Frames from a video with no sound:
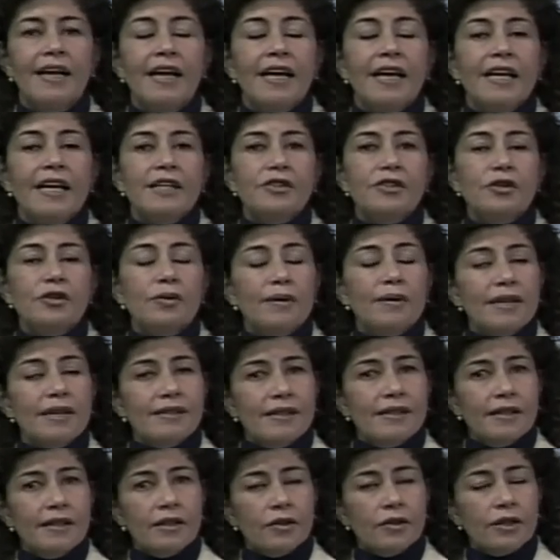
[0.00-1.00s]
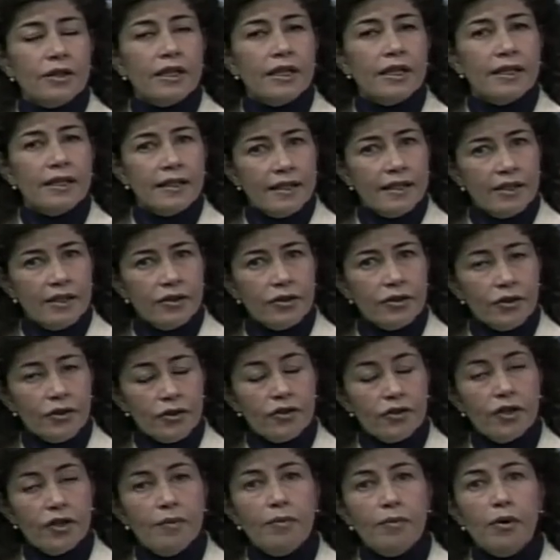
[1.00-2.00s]
esto va haciendo que el niño
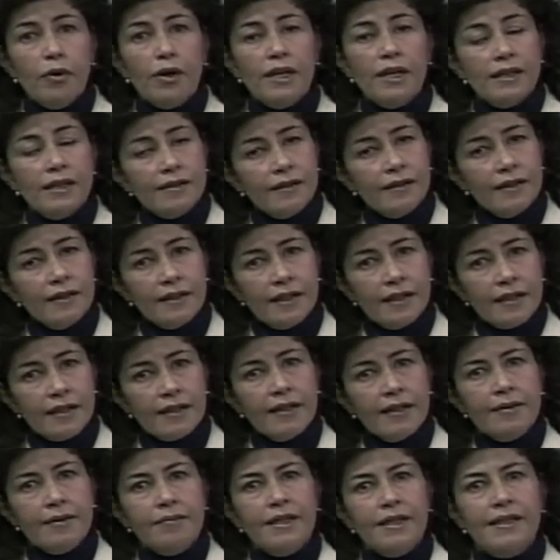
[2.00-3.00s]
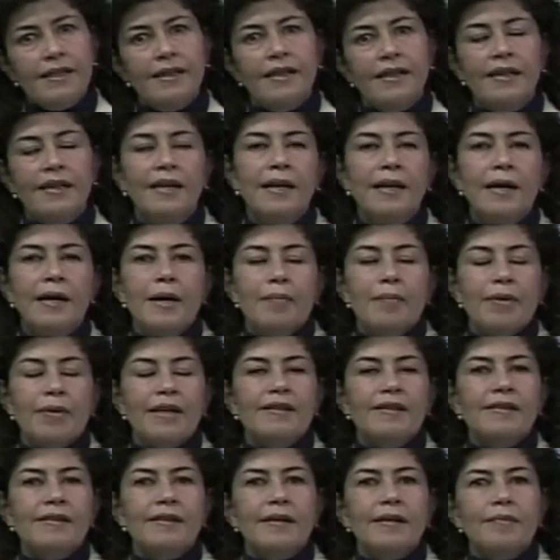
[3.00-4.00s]
simbolice internamente
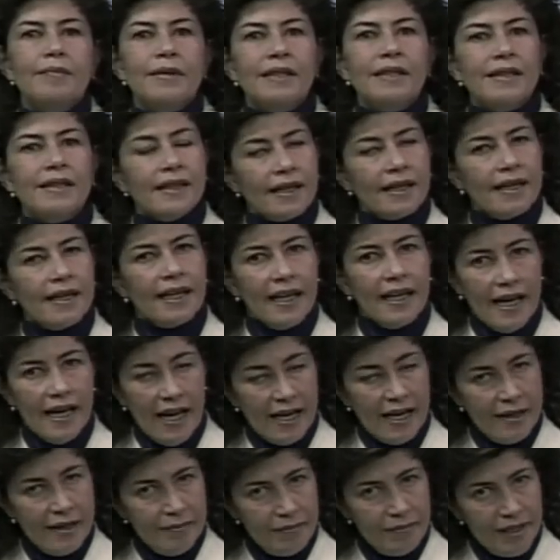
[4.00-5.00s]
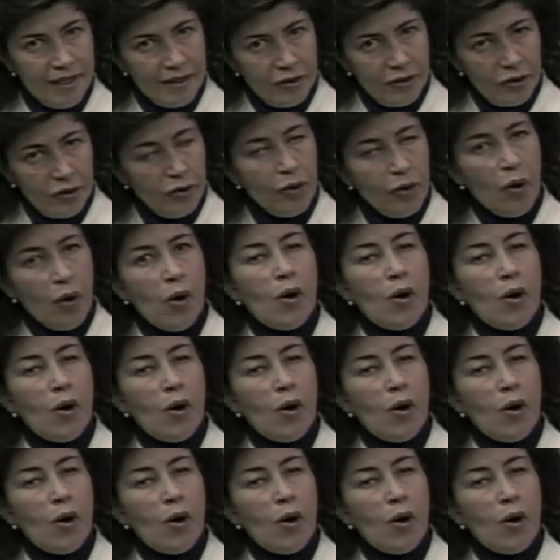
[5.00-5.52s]
precisamente que alimento